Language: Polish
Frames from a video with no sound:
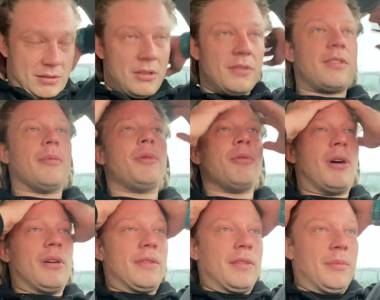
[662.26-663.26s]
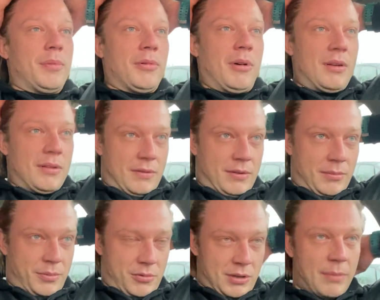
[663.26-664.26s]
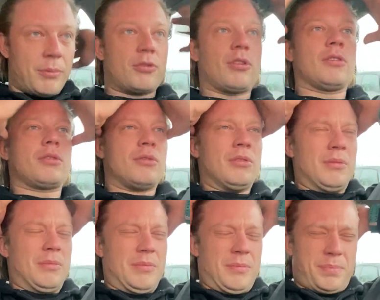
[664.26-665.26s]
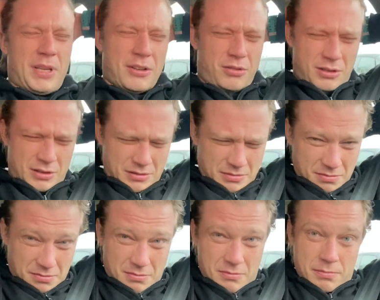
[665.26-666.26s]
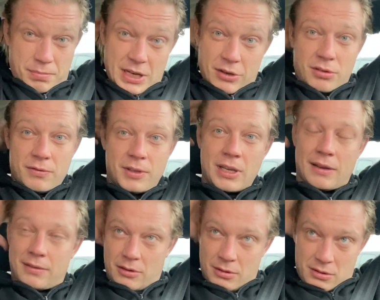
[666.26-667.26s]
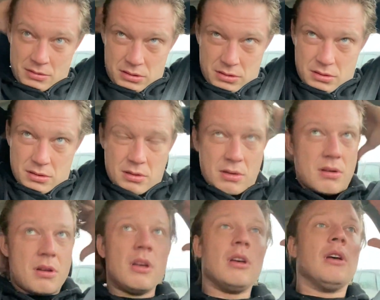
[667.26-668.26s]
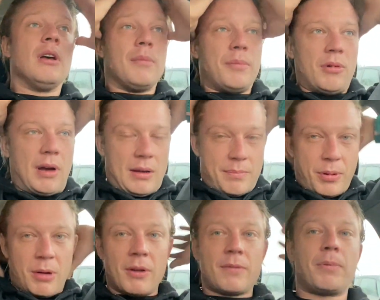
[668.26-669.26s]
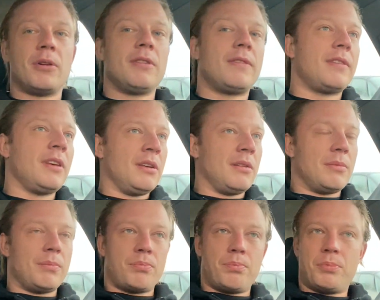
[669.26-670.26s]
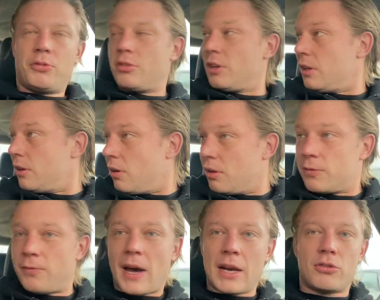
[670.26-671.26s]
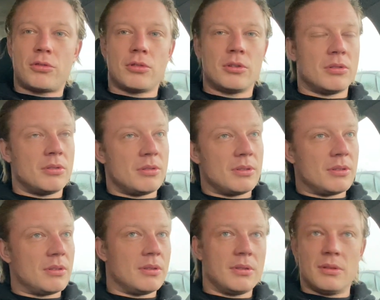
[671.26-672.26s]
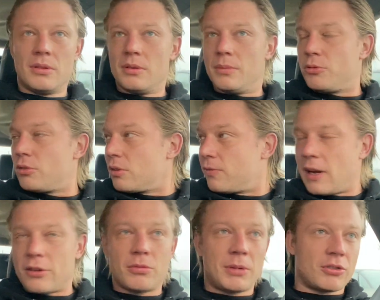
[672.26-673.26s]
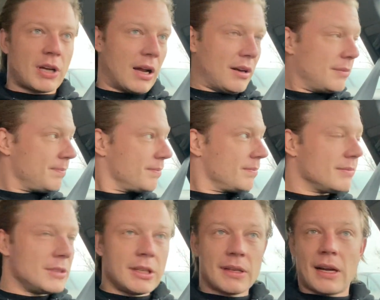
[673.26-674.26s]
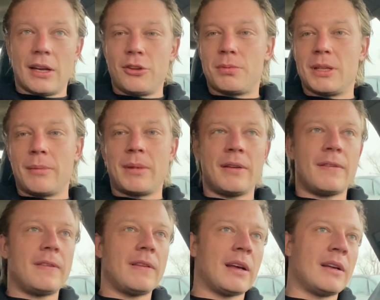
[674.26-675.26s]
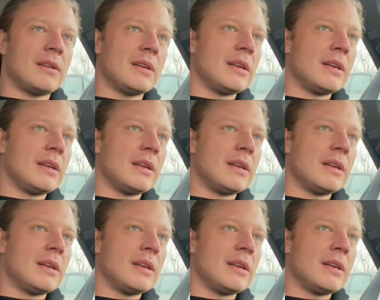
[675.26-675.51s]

No i co było, co było, co było na początku? Pierwszy, pierwszy wyjazd to była pomoc policji przy otwarciu, e, przy otwarciu mieszkania. Dojechaliśmy na miejsce,